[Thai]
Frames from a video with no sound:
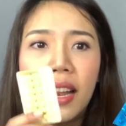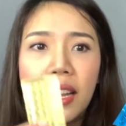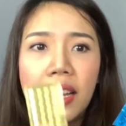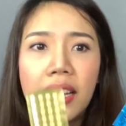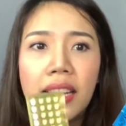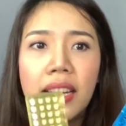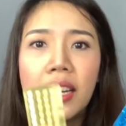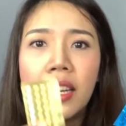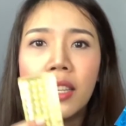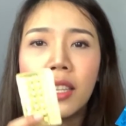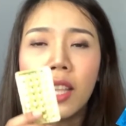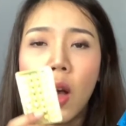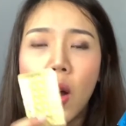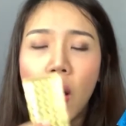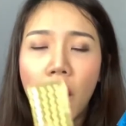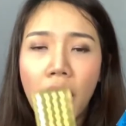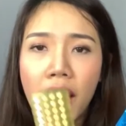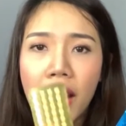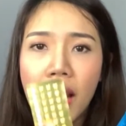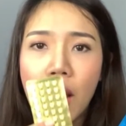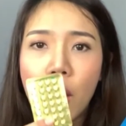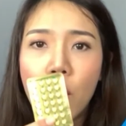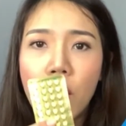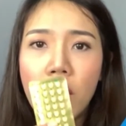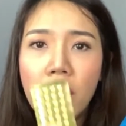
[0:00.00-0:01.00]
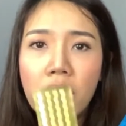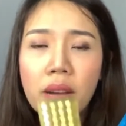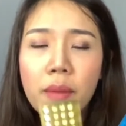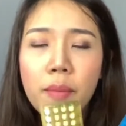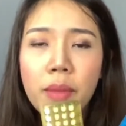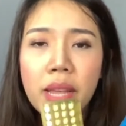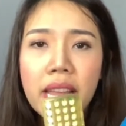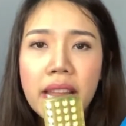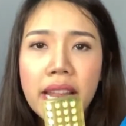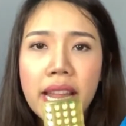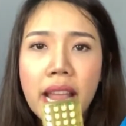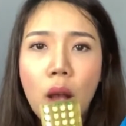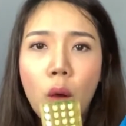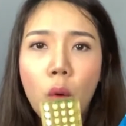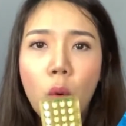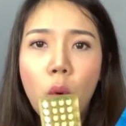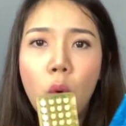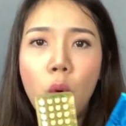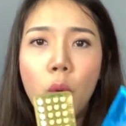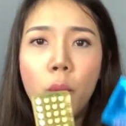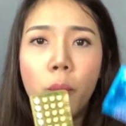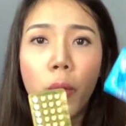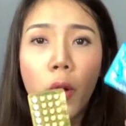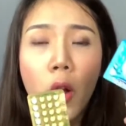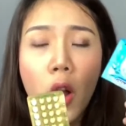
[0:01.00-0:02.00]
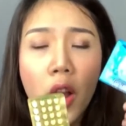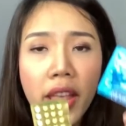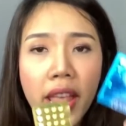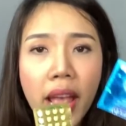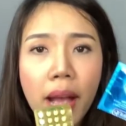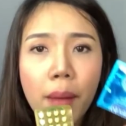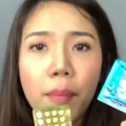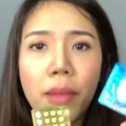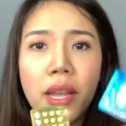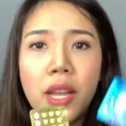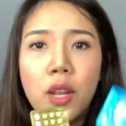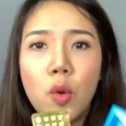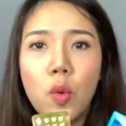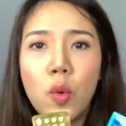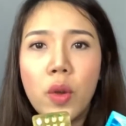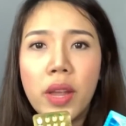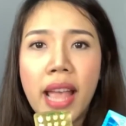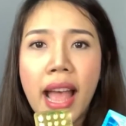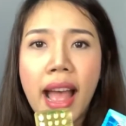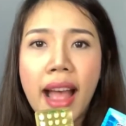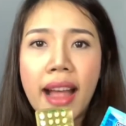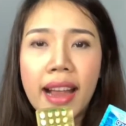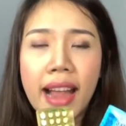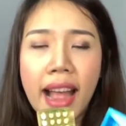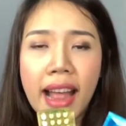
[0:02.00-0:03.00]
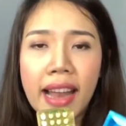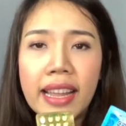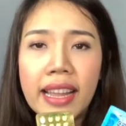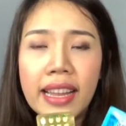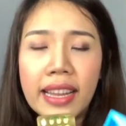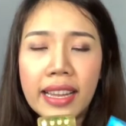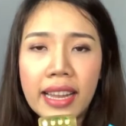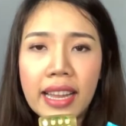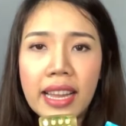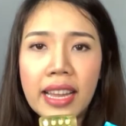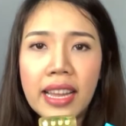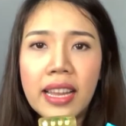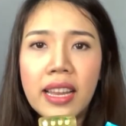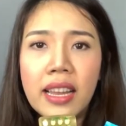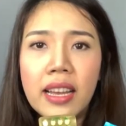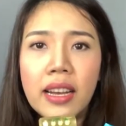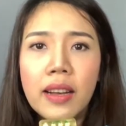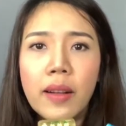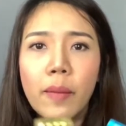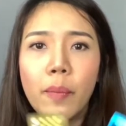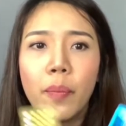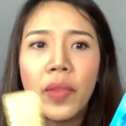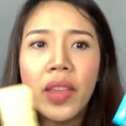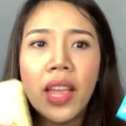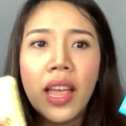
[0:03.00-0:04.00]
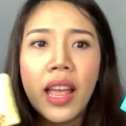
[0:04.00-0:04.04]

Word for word: หรือต่อให้เราลืมกินยาคุมก็ยังมีถุงยางนอีกทีนึง